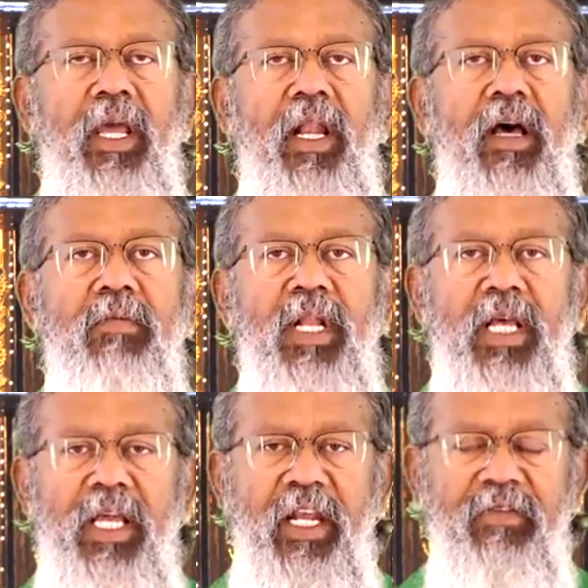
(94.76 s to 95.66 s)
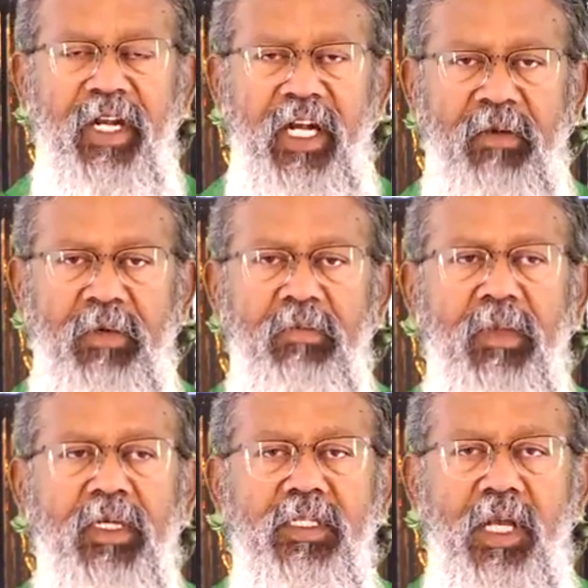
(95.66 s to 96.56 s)
எல்லாம் அல்ல இறைவனிடமும்
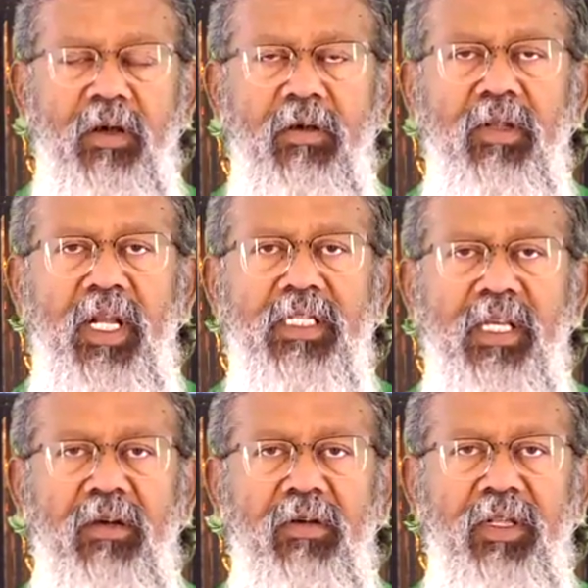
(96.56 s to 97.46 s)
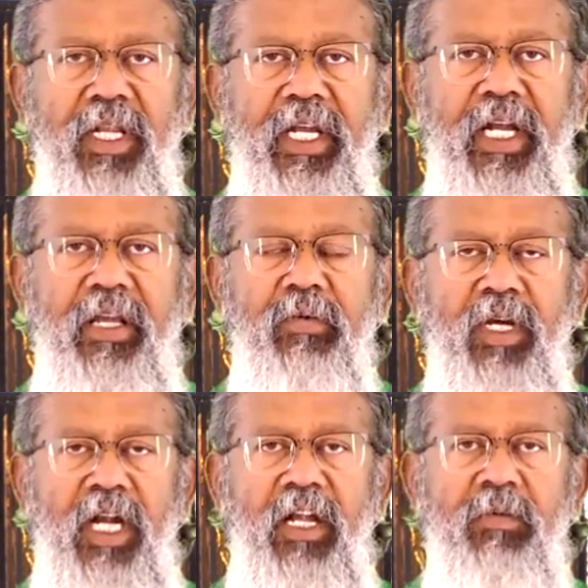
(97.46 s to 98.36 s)
சகோதர சகோதரிகளே
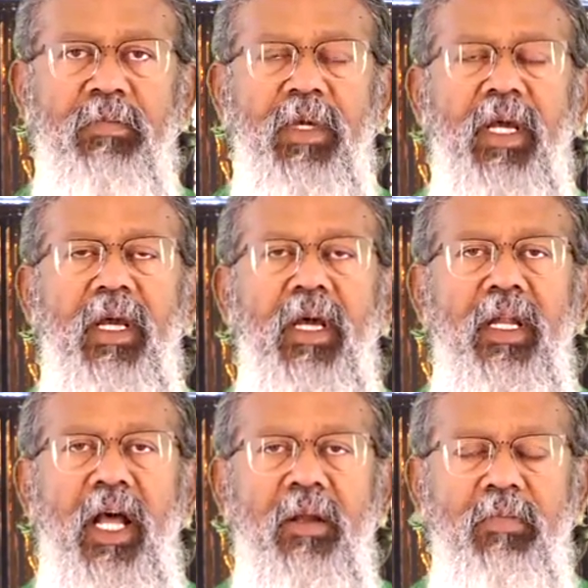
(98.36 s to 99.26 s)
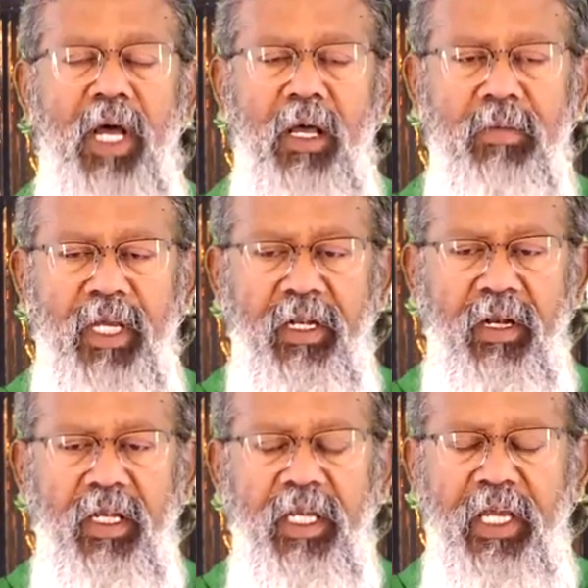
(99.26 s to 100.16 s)
உங்களிடமும் நான் பாவி
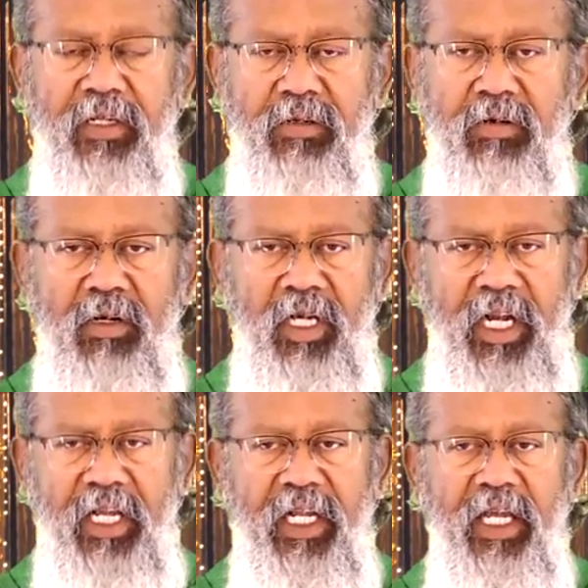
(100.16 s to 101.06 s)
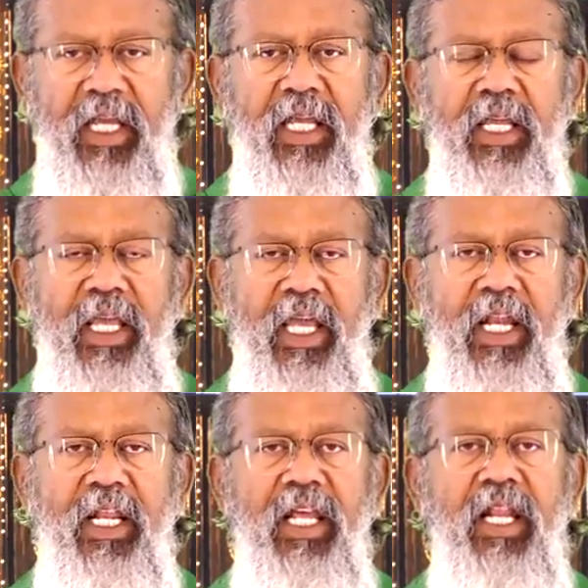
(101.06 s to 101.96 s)
என்று ஏற்றுக்கொள்கிறேன்
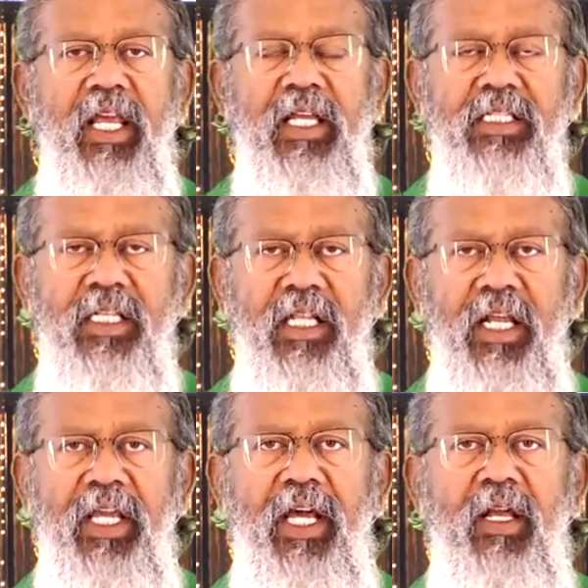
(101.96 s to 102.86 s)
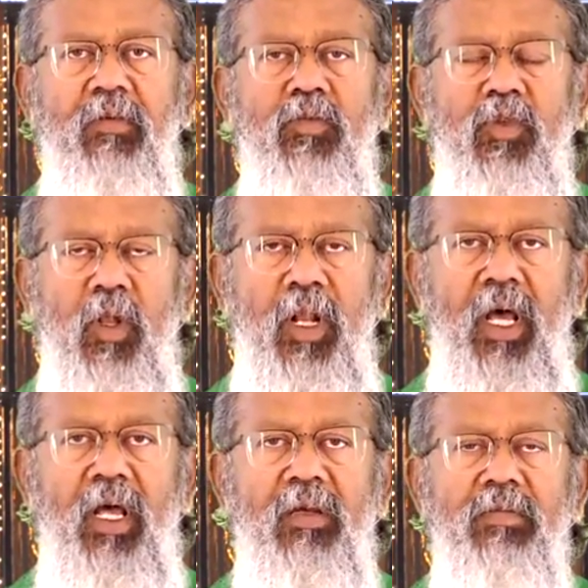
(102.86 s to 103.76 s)
ஏனெனில் என் சிந்தனையாலும்
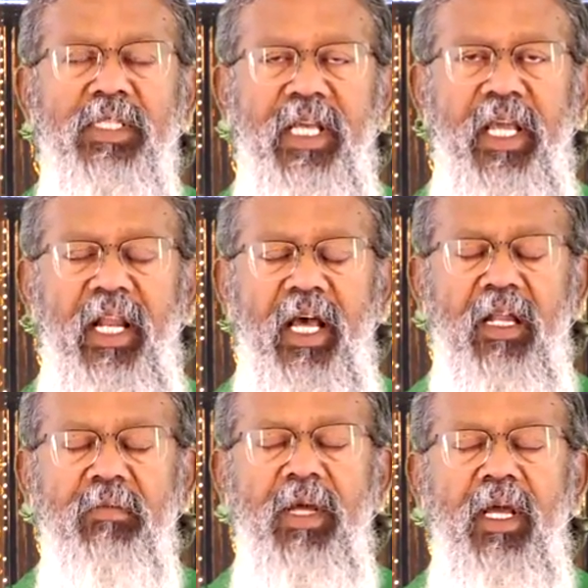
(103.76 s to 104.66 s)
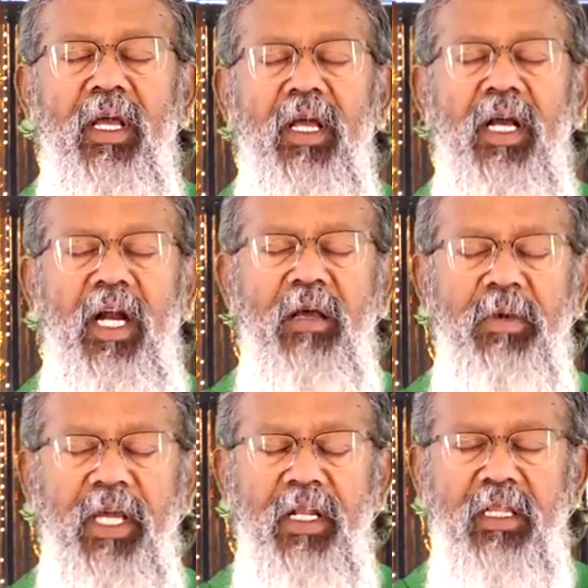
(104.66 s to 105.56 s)
சொல்லாலும் செயலாலும்
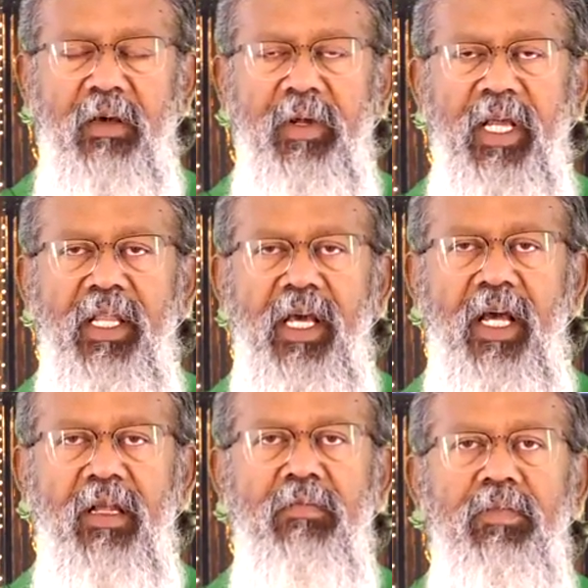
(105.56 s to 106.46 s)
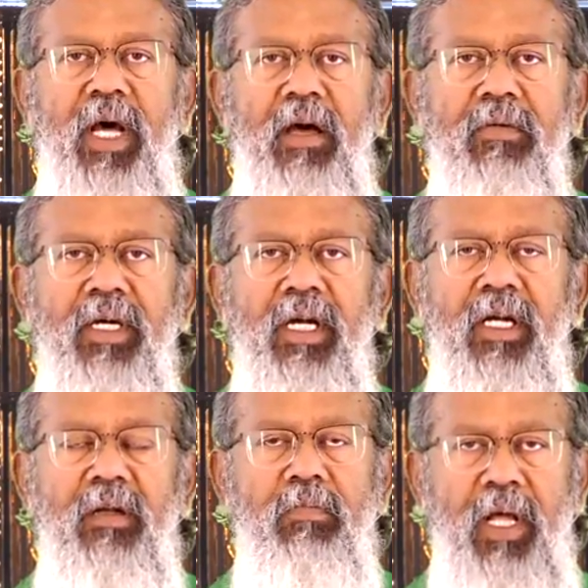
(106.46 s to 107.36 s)
கடமையில் தவறியதாலும்
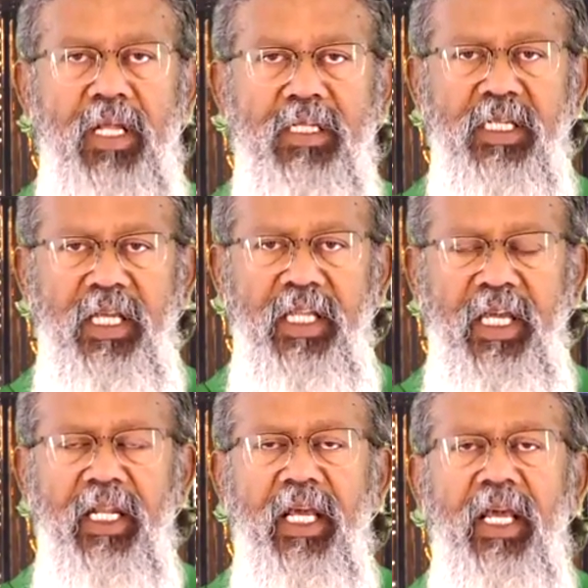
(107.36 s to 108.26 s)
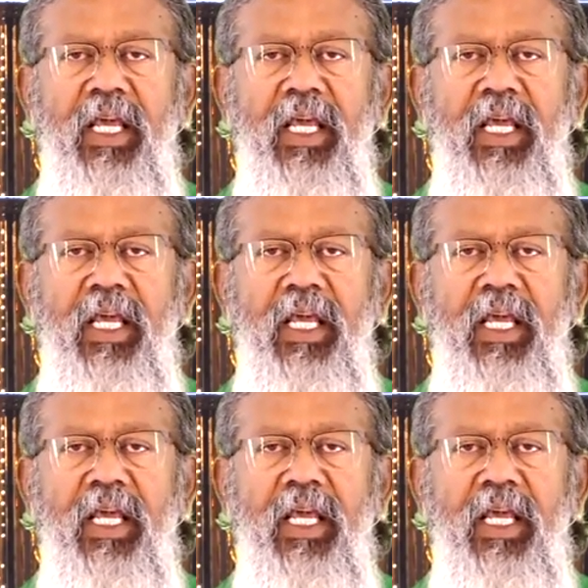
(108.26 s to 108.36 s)
பாவங்கள் பல செய்தேன்